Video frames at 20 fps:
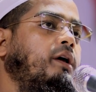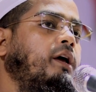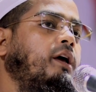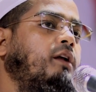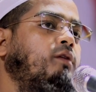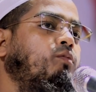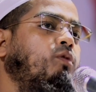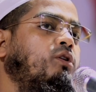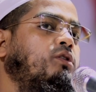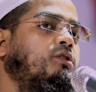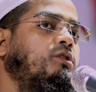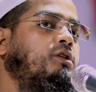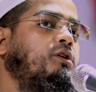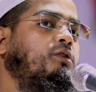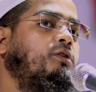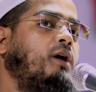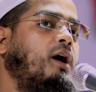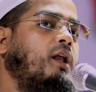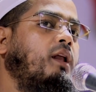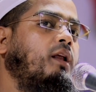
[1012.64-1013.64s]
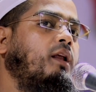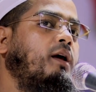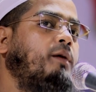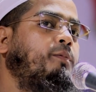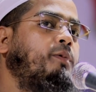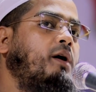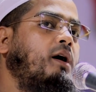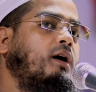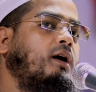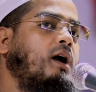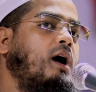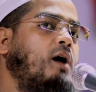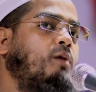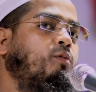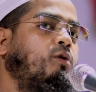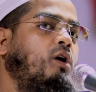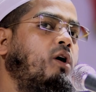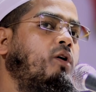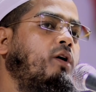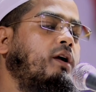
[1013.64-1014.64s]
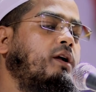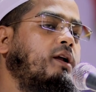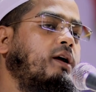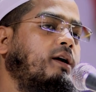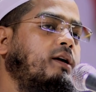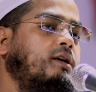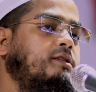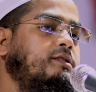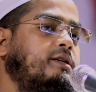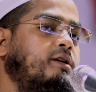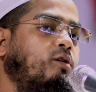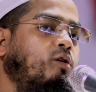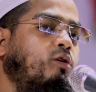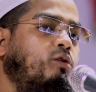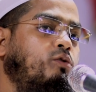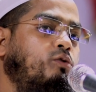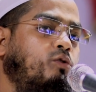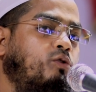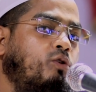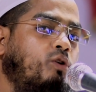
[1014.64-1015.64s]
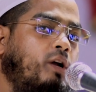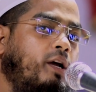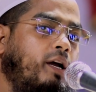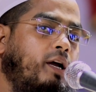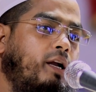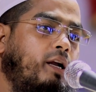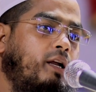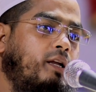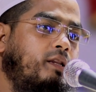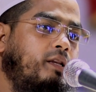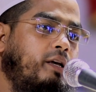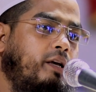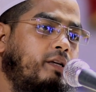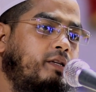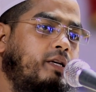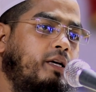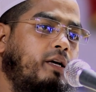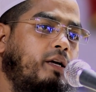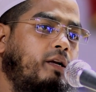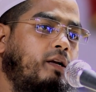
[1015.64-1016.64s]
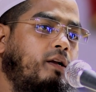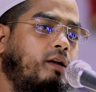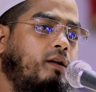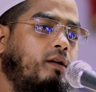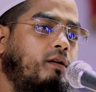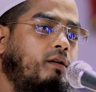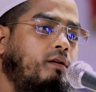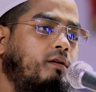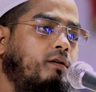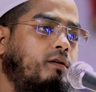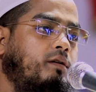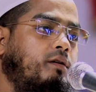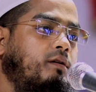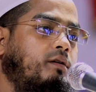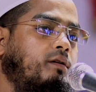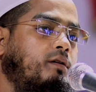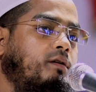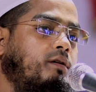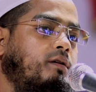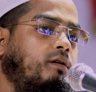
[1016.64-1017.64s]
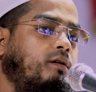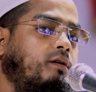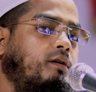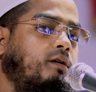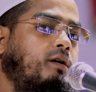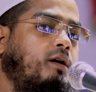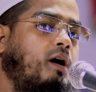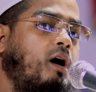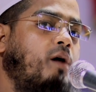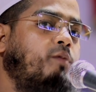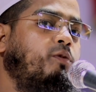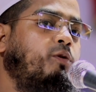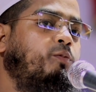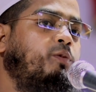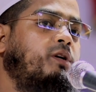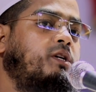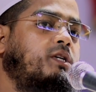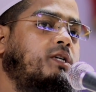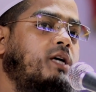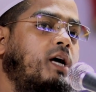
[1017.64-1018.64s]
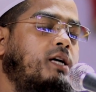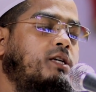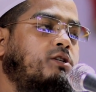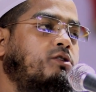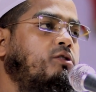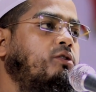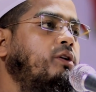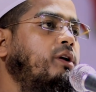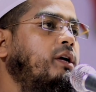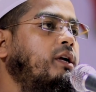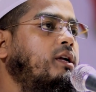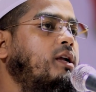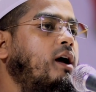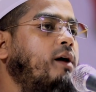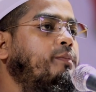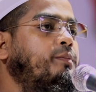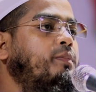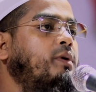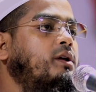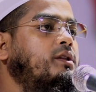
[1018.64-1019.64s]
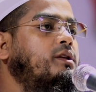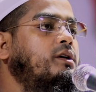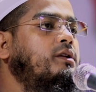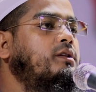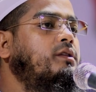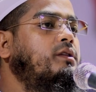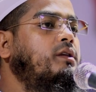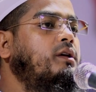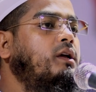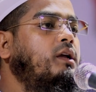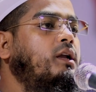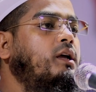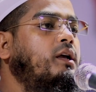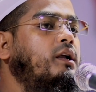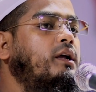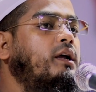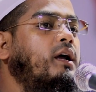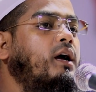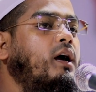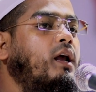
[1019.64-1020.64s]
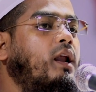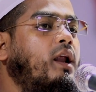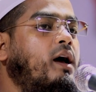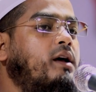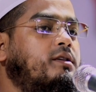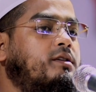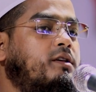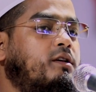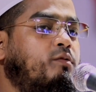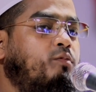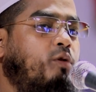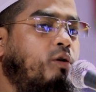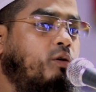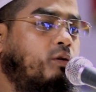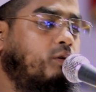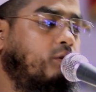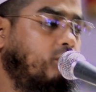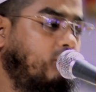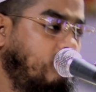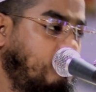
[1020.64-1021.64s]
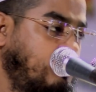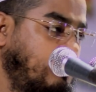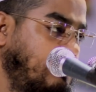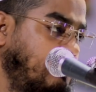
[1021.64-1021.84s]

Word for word: এর মধ্যেও আল্লাহ পাক আবহাওয়াটাকে যে অনুকূলে এনে দিয়েছেন আমি বিশ্বাস করি এটা আপনাদের দিলের এখলাসের বরকত